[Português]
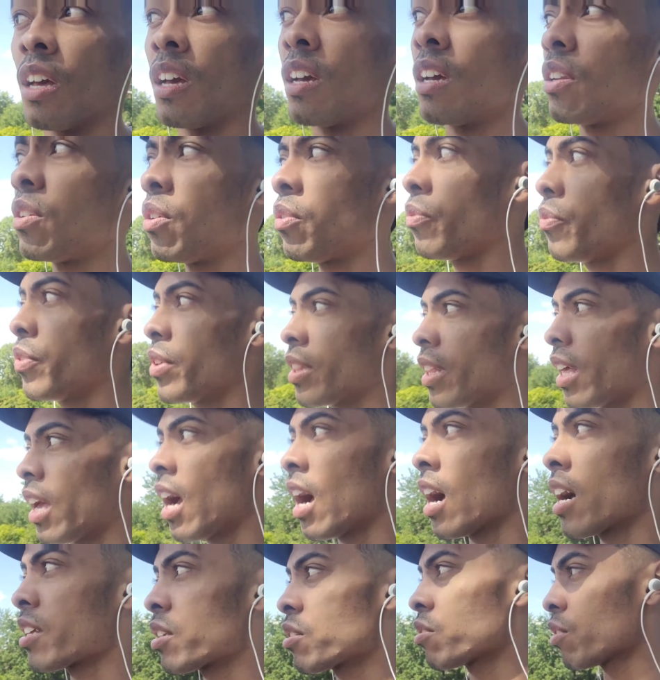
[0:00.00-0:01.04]
não vi
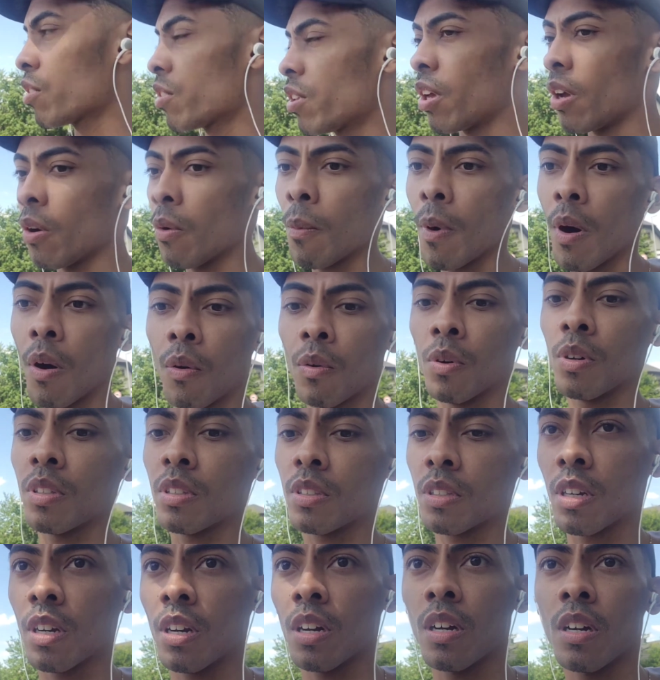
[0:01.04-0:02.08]
terraço em nenhuma
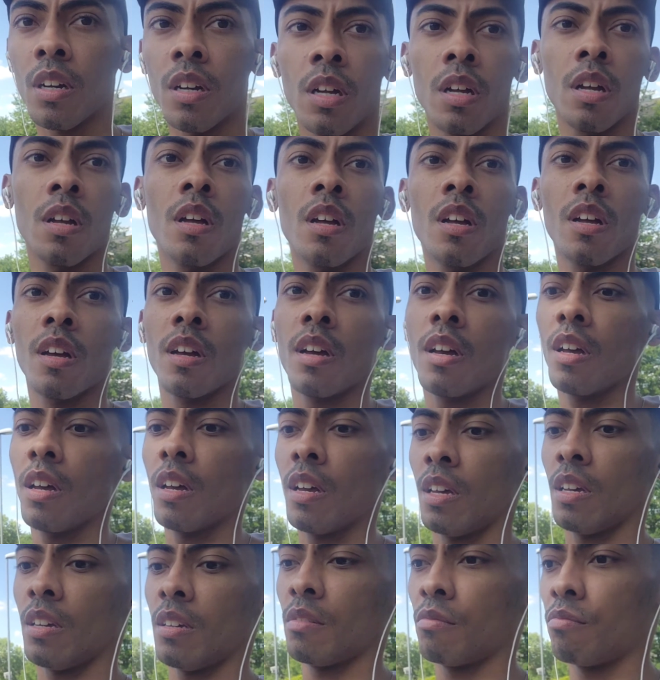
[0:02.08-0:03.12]
outra
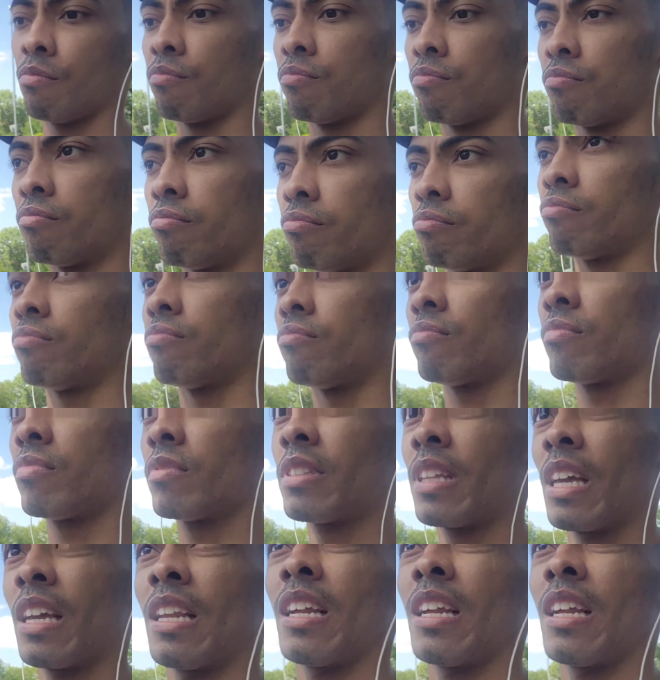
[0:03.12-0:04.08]
é, tem